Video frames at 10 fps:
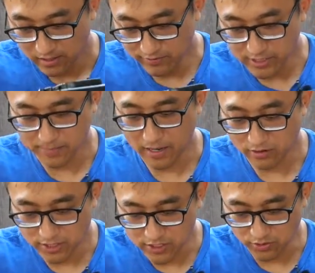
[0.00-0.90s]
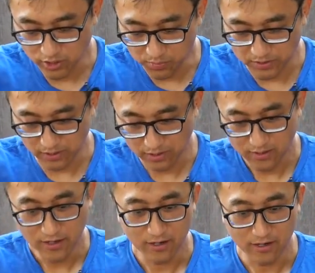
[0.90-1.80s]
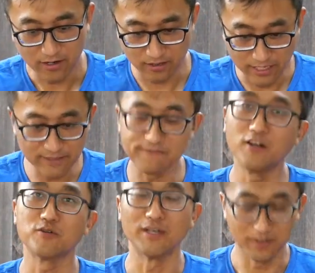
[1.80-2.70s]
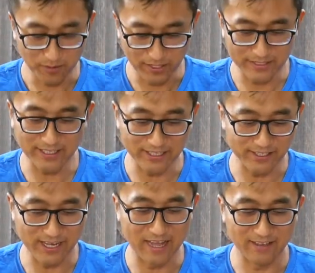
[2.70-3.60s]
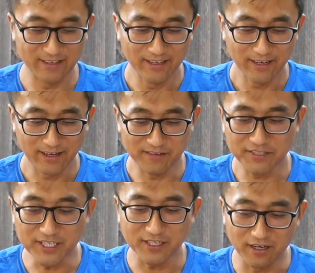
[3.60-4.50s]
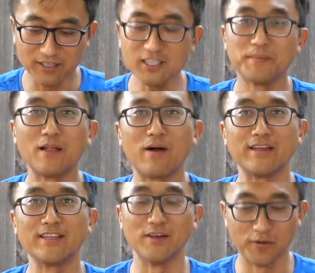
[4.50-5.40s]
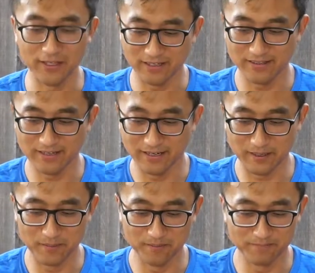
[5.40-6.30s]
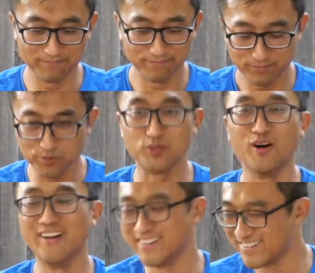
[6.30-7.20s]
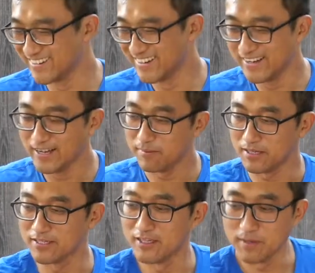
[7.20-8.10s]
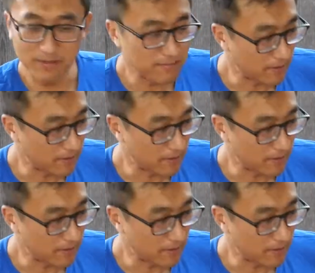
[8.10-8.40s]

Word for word: 因为这里边还有，真是有胶皮，可能还真防水。我还这个挺惊讶的啊，因为这个盒子一般话也挺贵的。嗯，不错，放在旁边